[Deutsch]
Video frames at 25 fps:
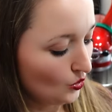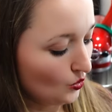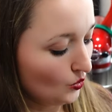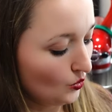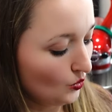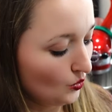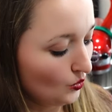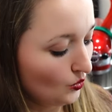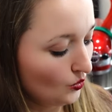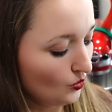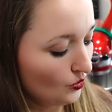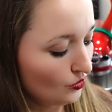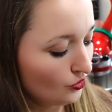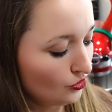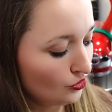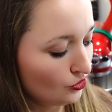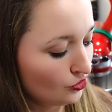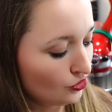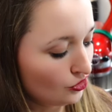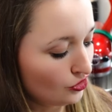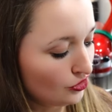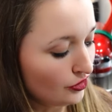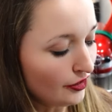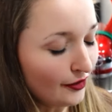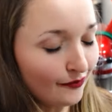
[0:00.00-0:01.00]

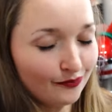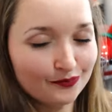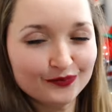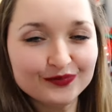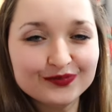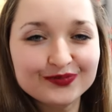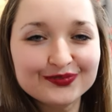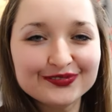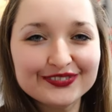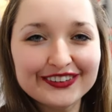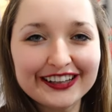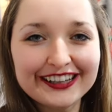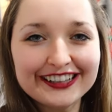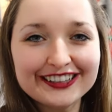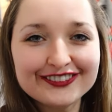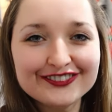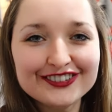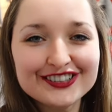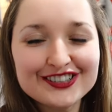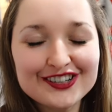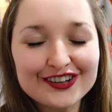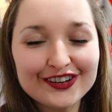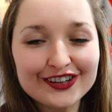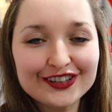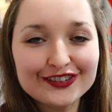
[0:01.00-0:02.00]
Und ja, ich
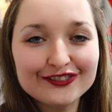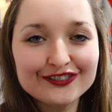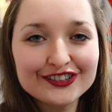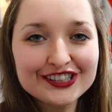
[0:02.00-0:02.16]
wünsche euch